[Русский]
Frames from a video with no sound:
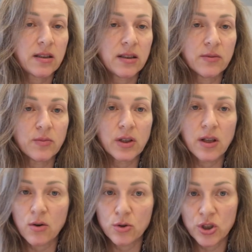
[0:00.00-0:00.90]
и
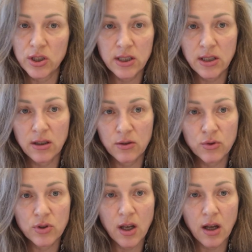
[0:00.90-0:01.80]
была очень сильная
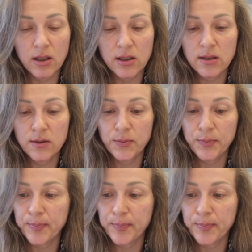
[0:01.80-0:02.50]
усталость.